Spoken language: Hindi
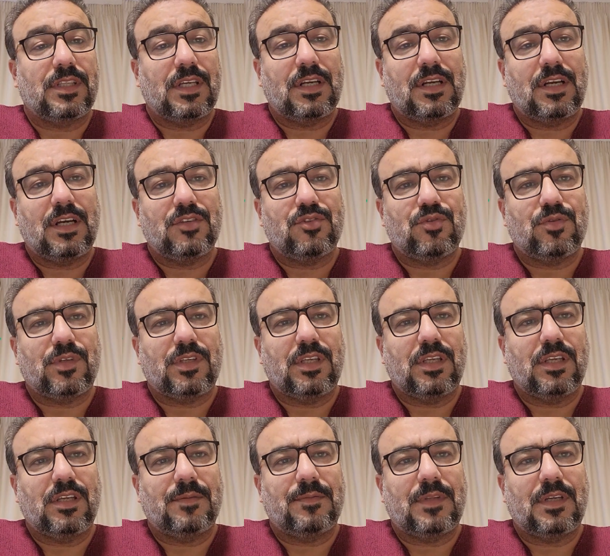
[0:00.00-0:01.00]
से तंग आ चुके
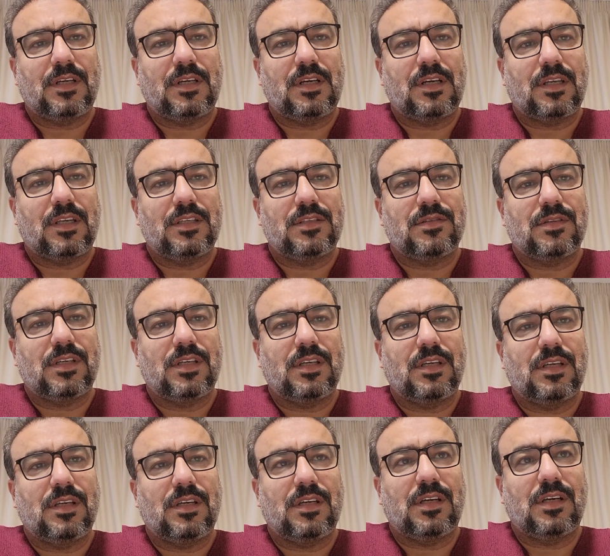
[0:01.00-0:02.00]
हैं तंग आके जो
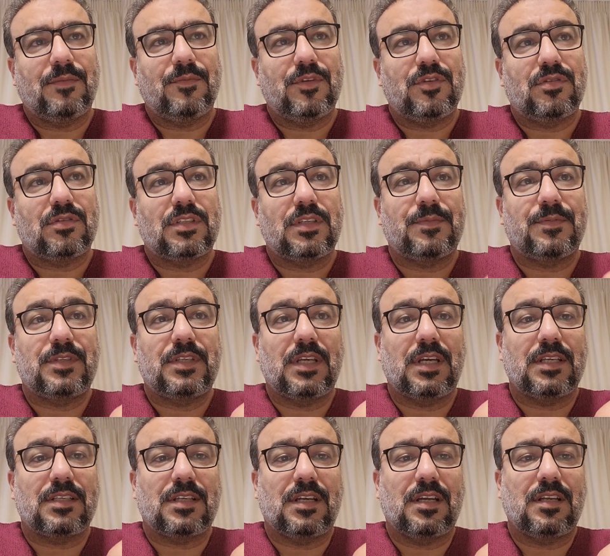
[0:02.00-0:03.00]
है हमें जो सबसे
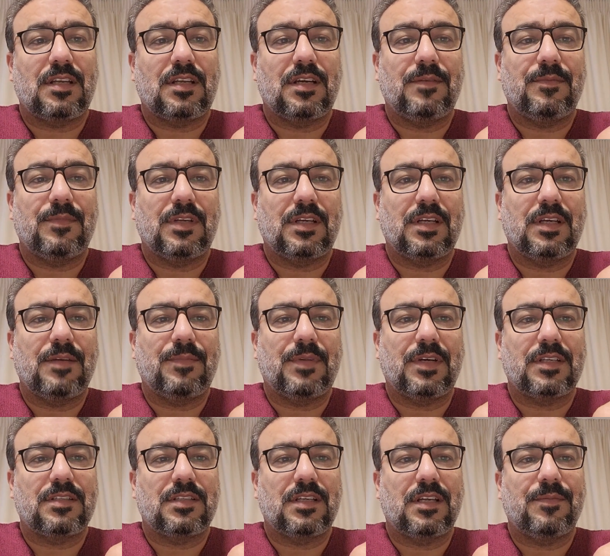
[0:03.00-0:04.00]
आसान काम लगा है
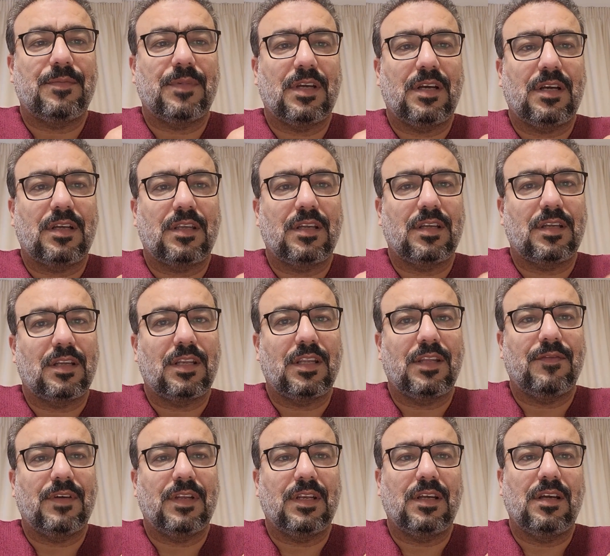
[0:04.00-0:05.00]
पाकिस्तान में आके करने
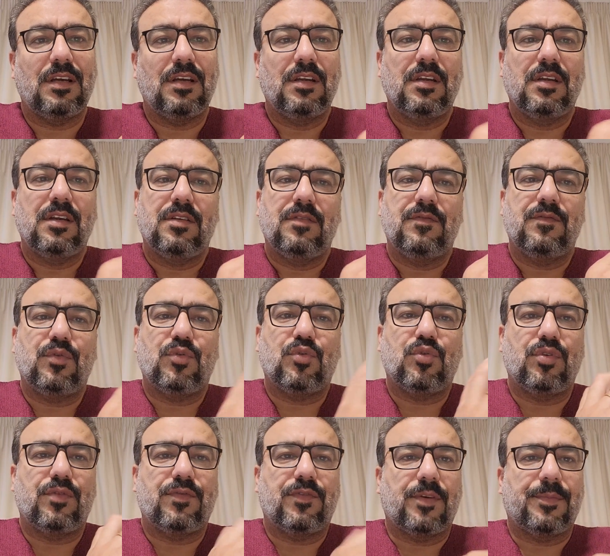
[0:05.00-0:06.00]
वाला वो
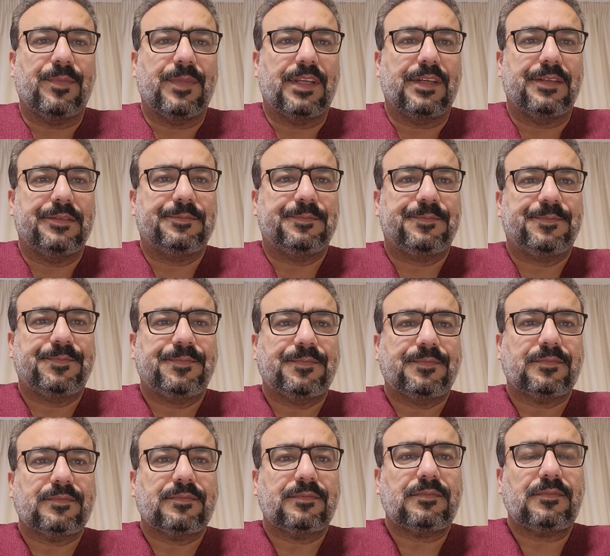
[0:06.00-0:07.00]
गुड फार्मिंग है
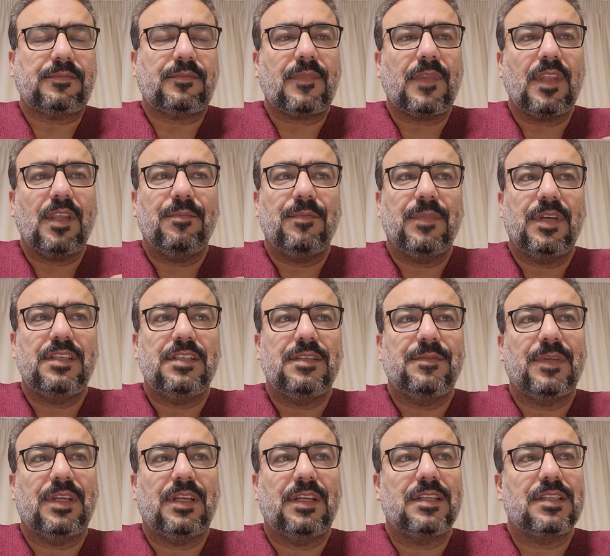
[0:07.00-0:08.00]
भाई जब
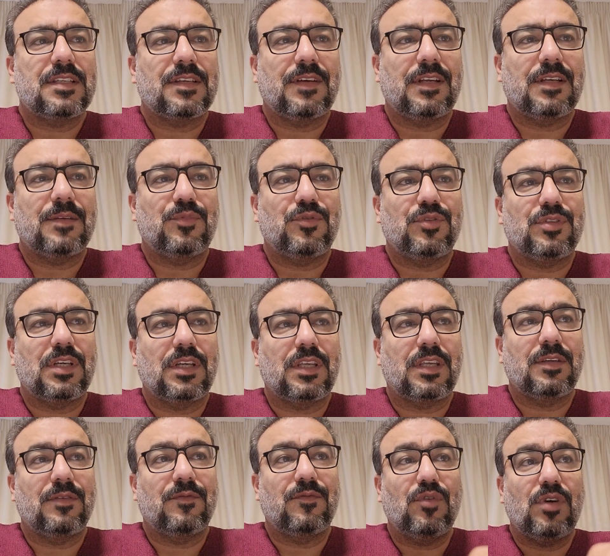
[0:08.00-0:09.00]
मैंने ये सवाल पूछा
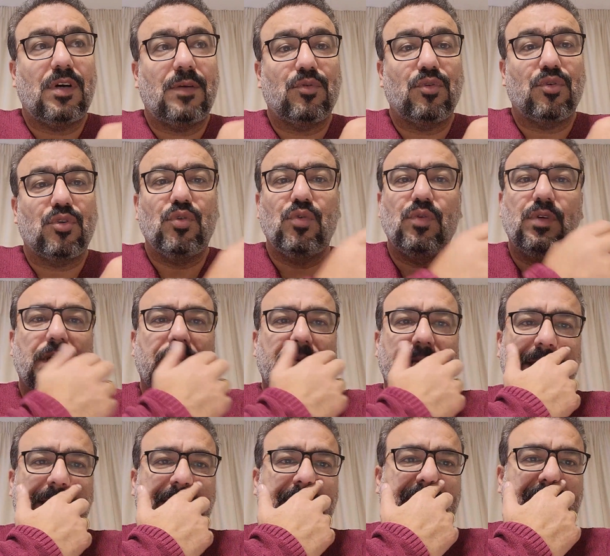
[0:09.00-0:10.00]
कि वो आपको क्यों लगा
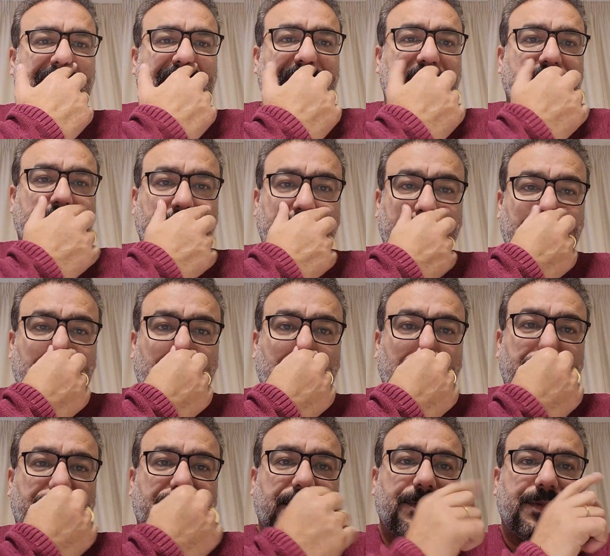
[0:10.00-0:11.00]
है कि ये
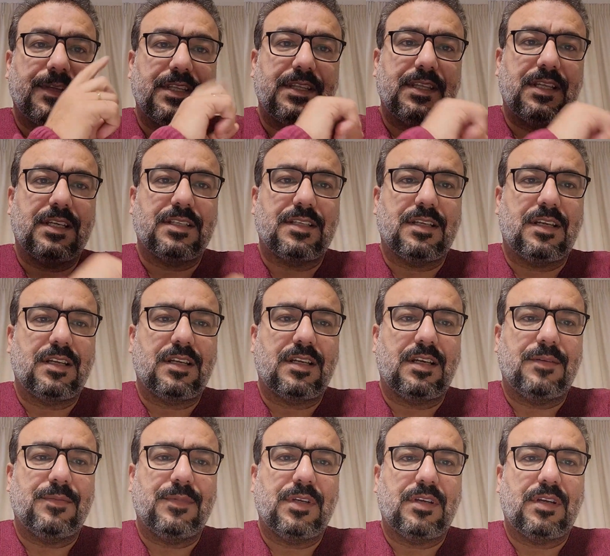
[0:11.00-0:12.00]
गोट फार्मिंग कितना आसान
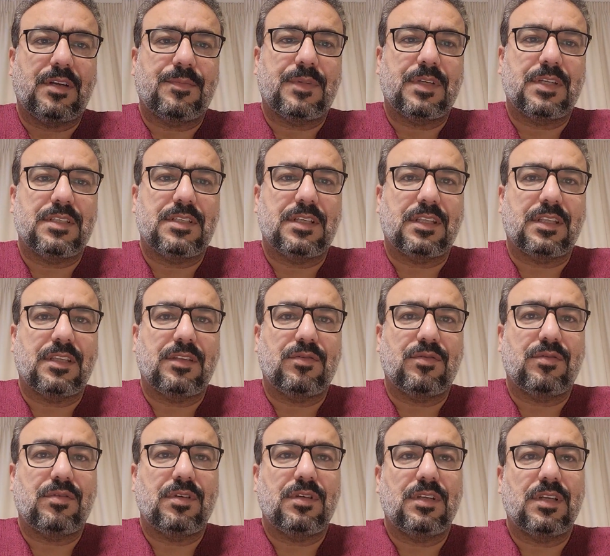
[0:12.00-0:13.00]
काम है और आप कर सकते हैं
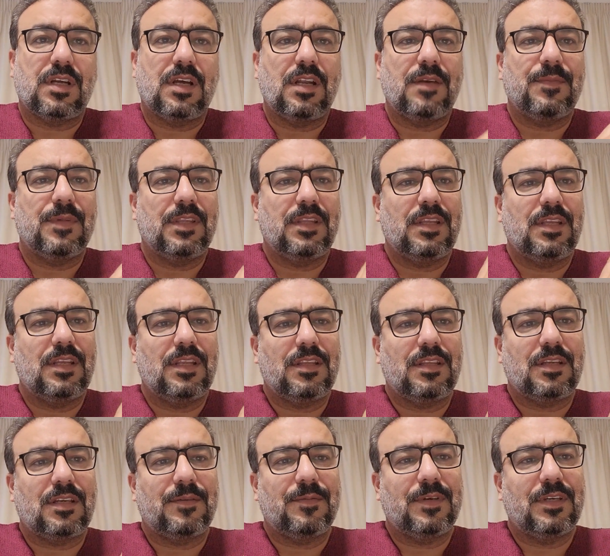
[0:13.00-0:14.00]
तो उन्होंने हर बंदे ने
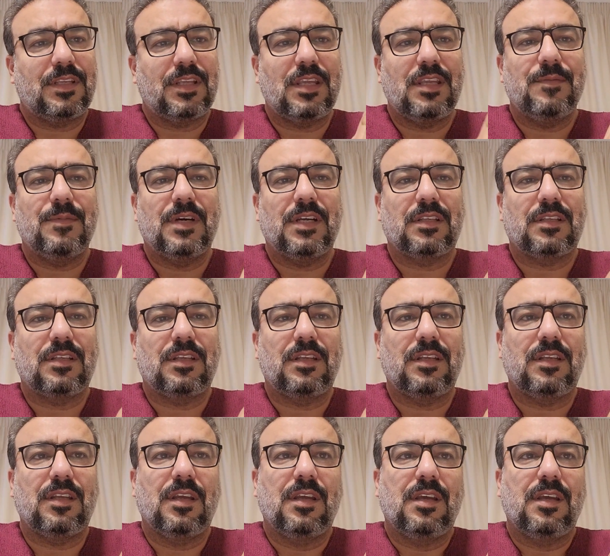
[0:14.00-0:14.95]
तकरीबन यही बात की